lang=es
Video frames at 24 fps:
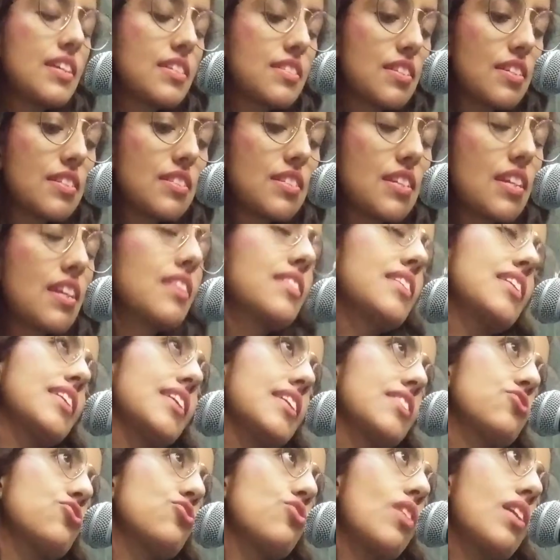es decir, el
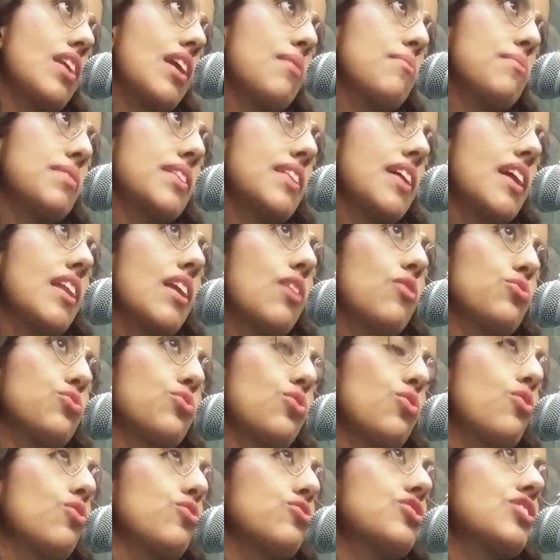derecho a la vida, la
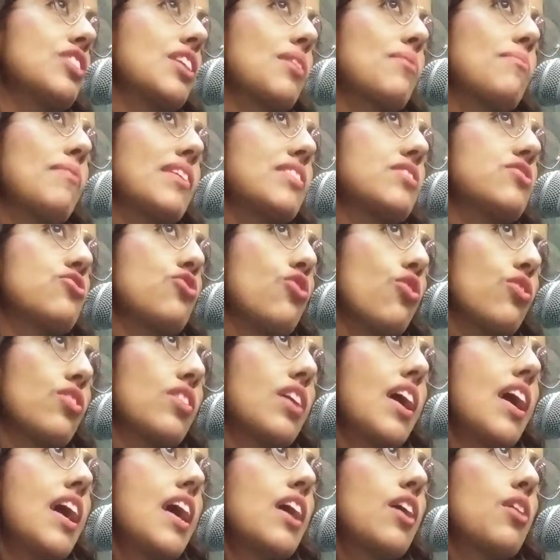autoconservación,